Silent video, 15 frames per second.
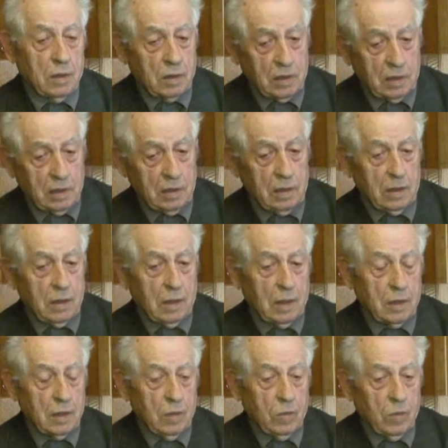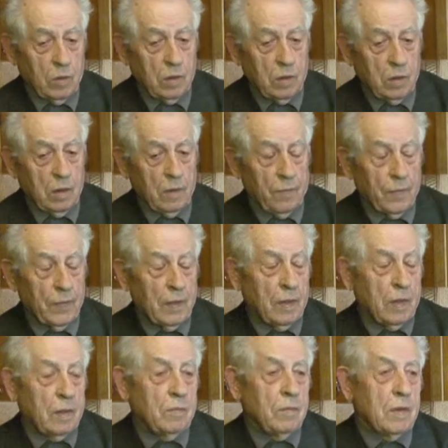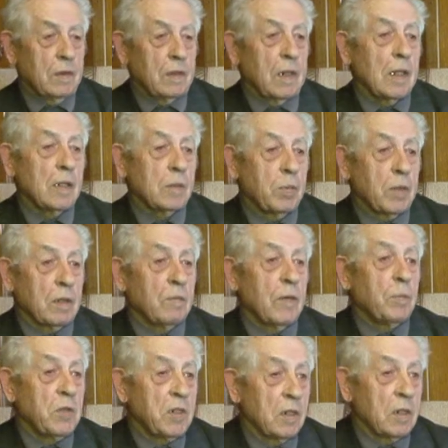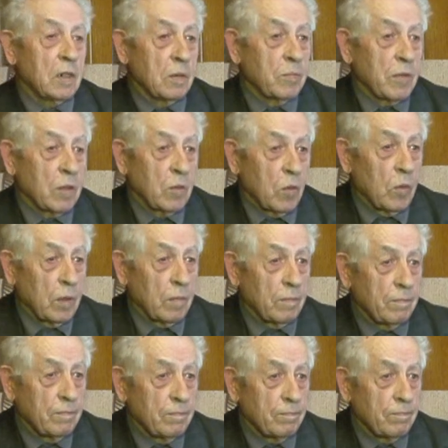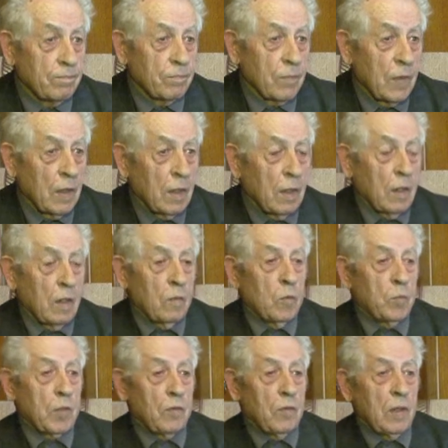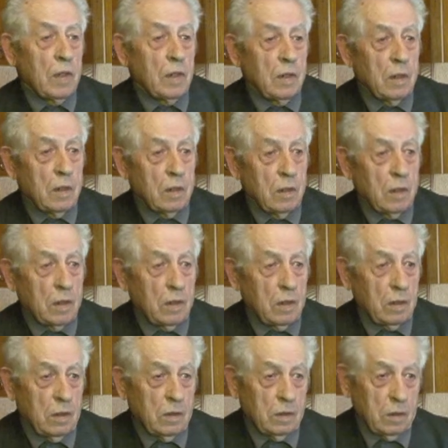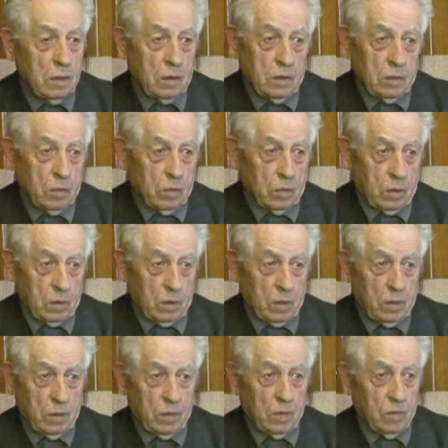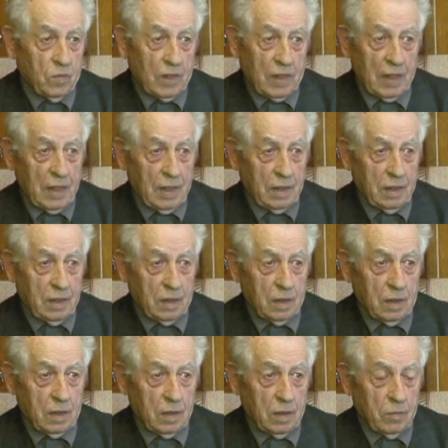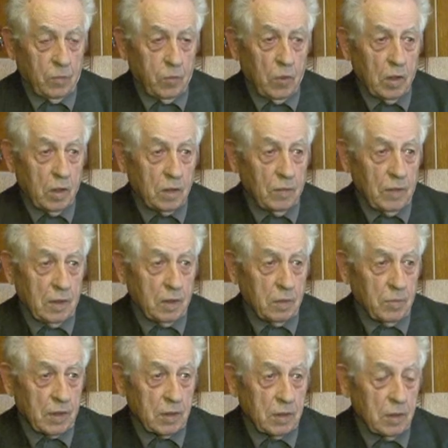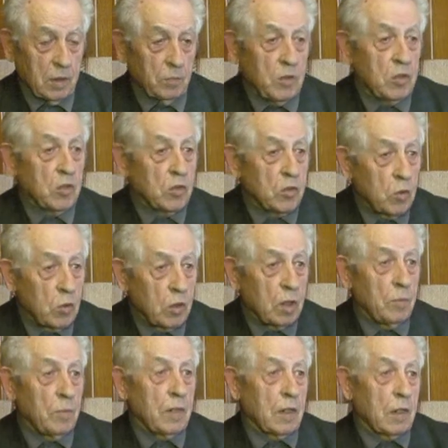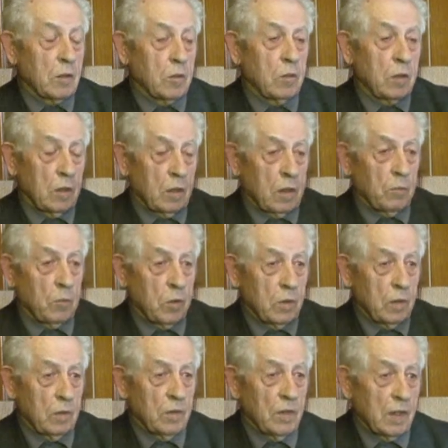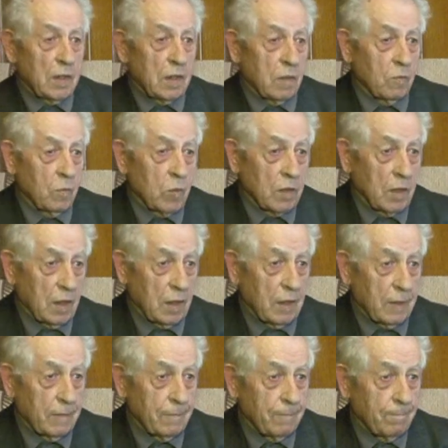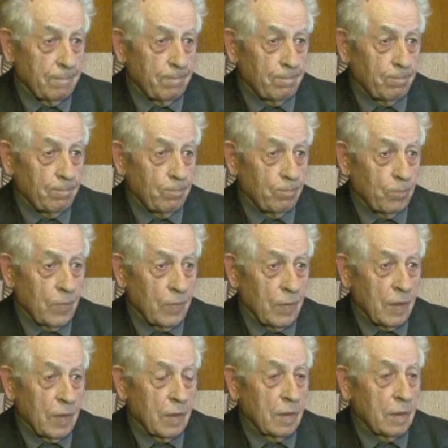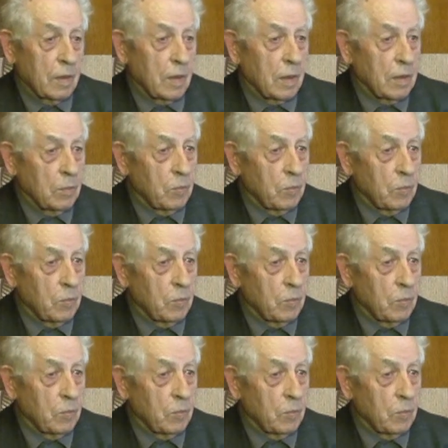60-е годы. Ведь транспорт вообще не было. Управление одна единственная дежурная. В райотделах пользовались машинами дежурными, которые работали на заводах ради